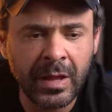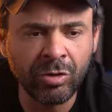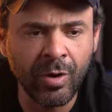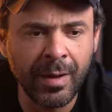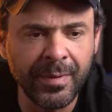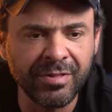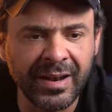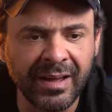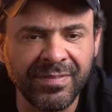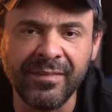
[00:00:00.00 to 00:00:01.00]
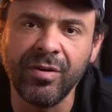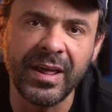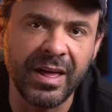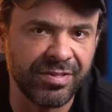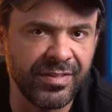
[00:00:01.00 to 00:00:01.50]
Então a mesa ela
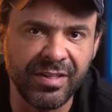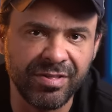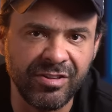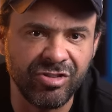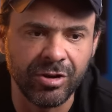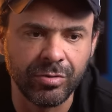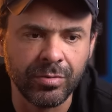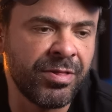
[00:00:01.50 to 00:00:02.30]
favorece nesse sentido.